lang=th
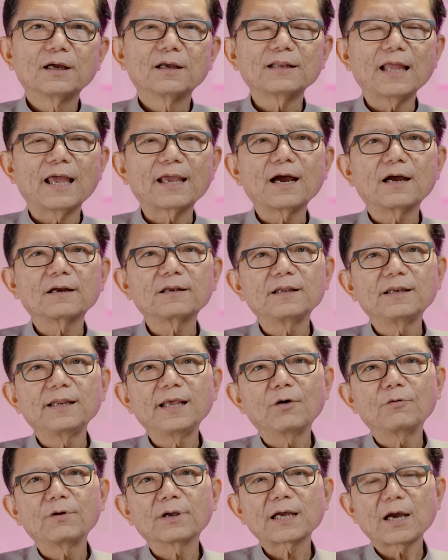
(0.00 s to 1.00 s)
หลายครั้งทีเดี
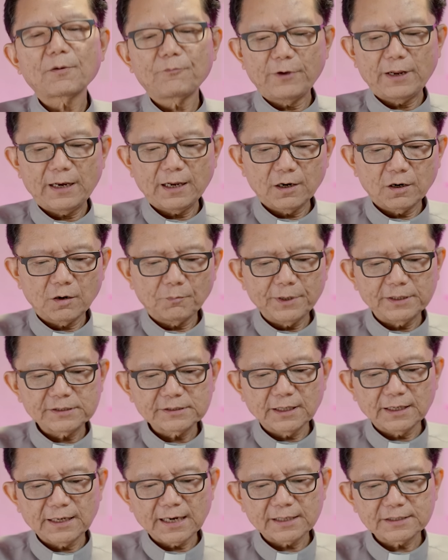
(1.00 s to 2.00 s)
ยวนะครับ เวลาเราพิ
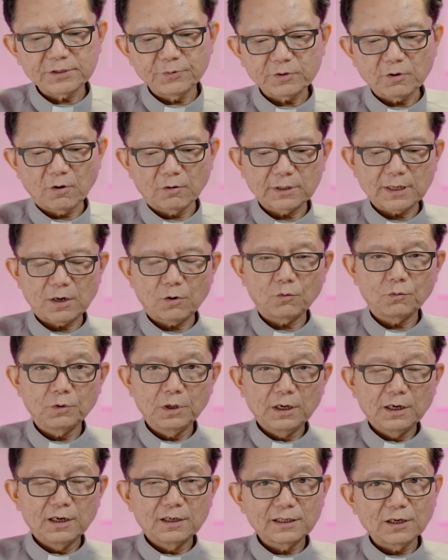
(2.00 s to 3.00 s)
จารณาชีวิตของเรา
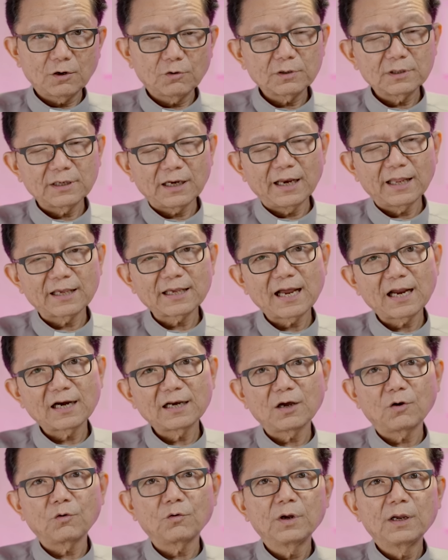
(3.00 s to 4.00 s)
เราหลายครั้ง
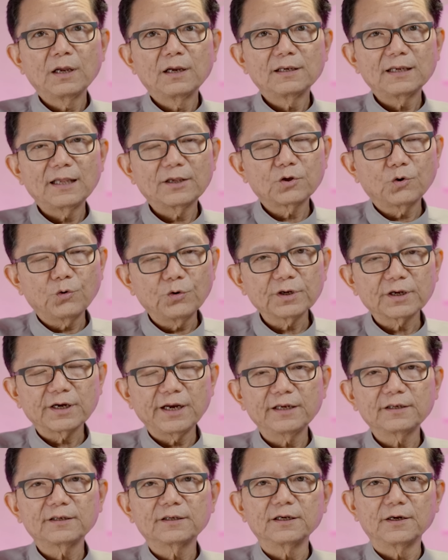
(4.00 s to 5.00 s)
เราได้คุ้น
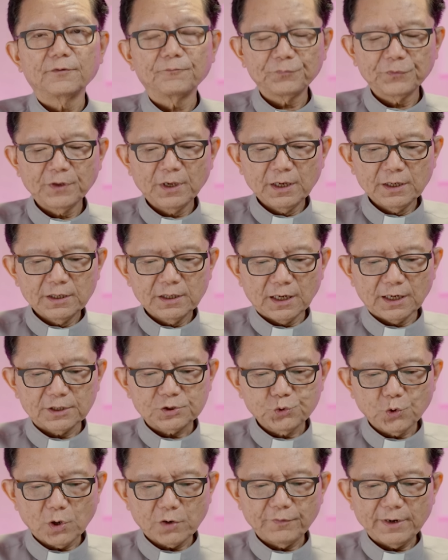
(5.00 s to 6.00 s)
คิดถึง
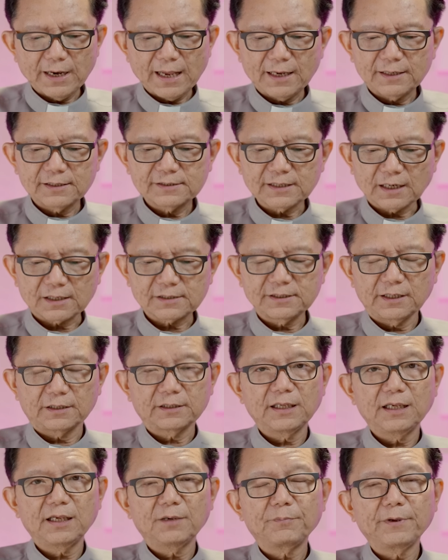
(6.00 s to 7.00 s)
ช่วงเวลาอันศักดิ์สิท
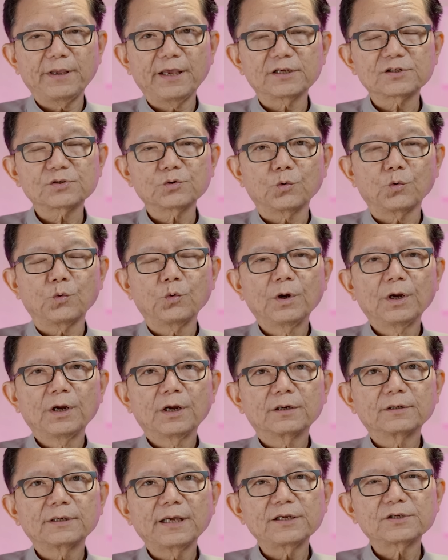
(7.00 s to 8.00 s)
ธิ์ที่พระเยซู
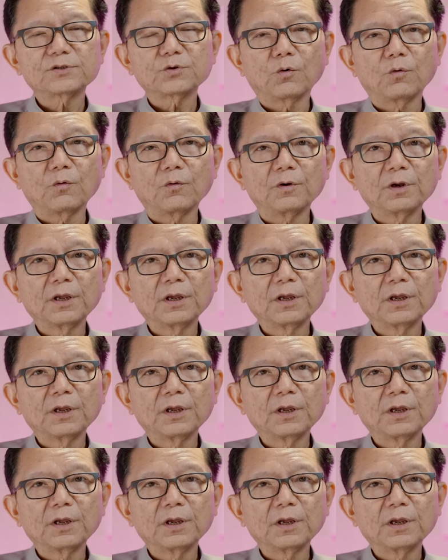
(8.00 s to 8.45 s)
ได้ทรง